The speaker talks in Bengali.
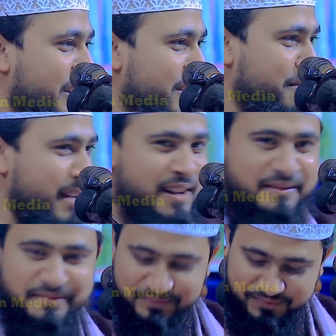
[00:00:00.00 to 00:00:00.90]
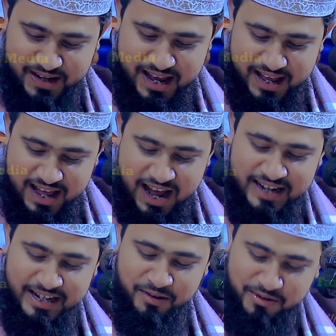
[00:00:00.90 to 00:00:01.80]
এরকম না
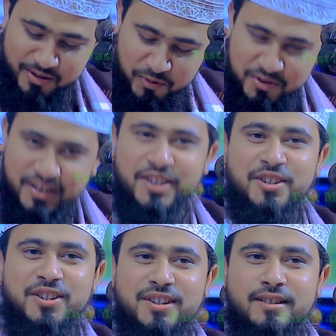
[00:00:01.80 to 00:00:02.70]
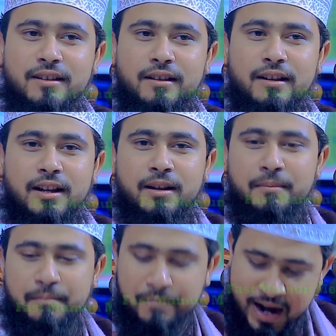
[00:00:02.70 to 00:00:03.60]
আঠারোশো পঁচিশ
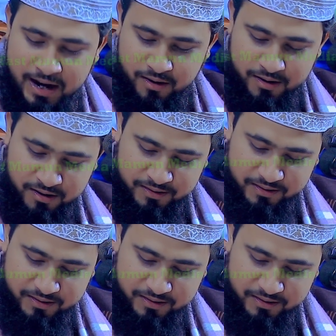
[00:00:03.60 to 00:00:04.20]
ভাগ হইল